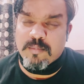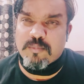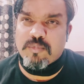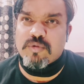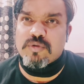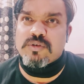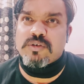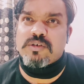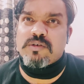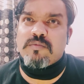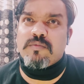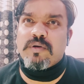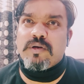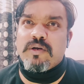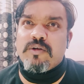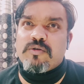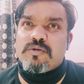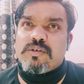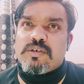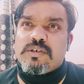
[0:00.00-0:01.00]
बहुत सी
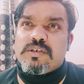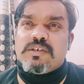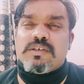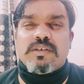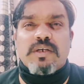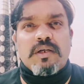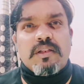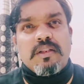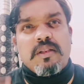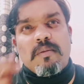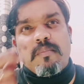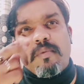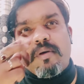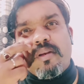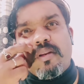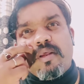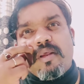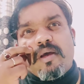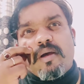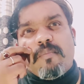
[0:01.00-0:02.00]
वीडियोस है जिसके अंदर
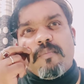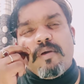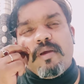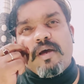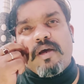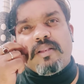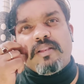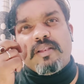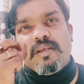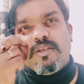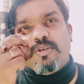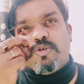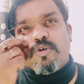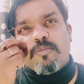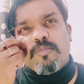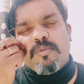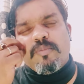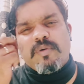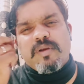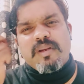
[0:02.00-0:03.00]
मेरे अभी आई थिंक जो
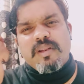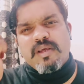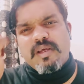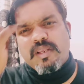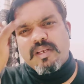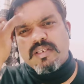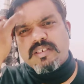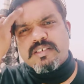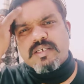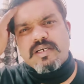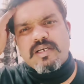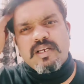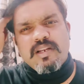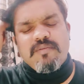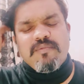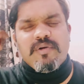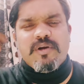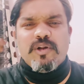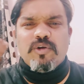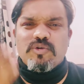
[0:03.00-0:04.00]
अभी मैंने
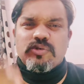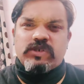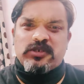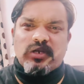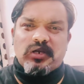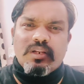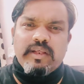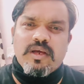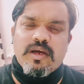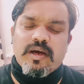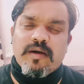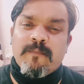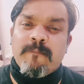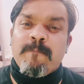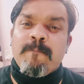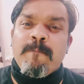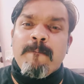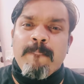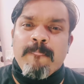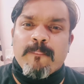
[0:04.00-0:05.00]
रिसेंटली वीडियोस डाली है
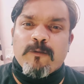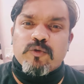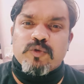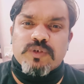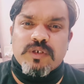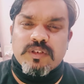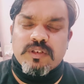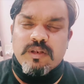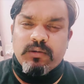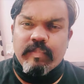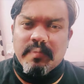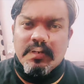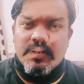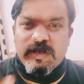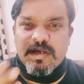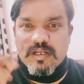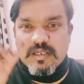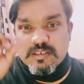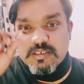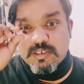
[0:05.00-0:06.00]
उसके अंदर मेरे
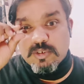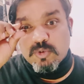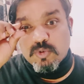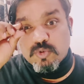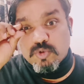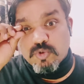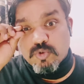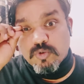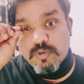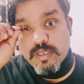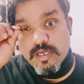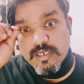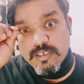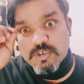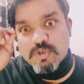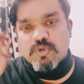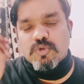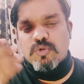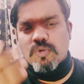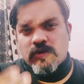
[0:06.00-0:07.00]
ख्याल से 200
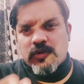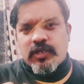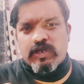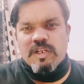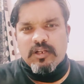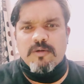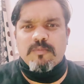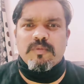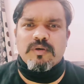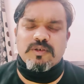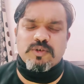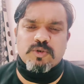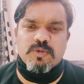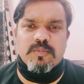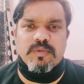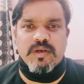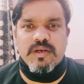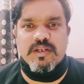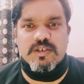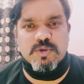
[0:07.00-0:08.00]
250 के लगभग जो
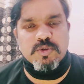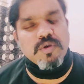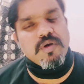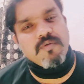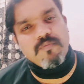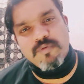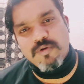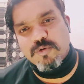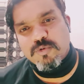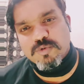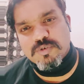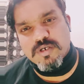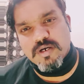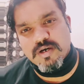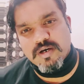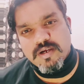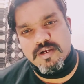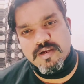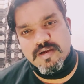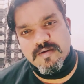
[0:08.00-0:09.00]
मेरे जो है व्यूज़ आ
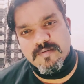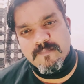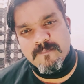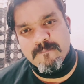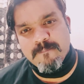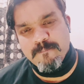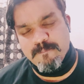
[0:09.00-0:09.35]
गए हैं